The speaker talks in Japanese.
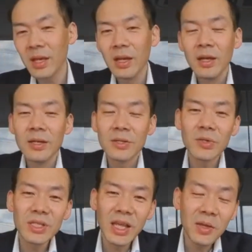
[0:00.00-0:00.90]
そし
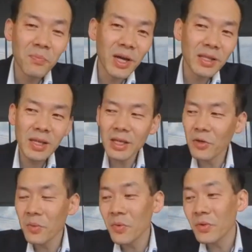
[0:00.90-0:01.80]
て一般的な読
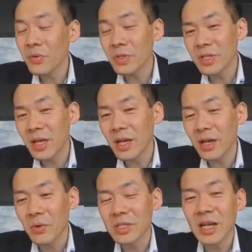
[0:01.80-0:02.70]
み物として
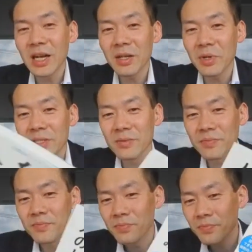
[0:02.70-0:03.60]
こちらがあります。
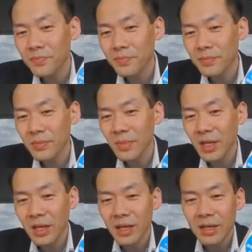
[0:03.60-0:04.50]

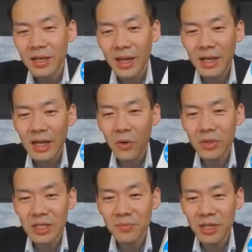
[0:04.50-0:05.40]
結果を
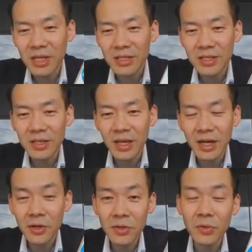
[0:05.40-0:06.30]
出すまで続けられ
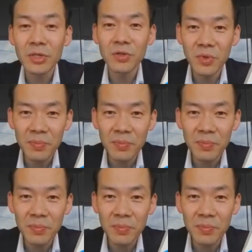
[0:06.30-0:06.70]
る人の仕組み、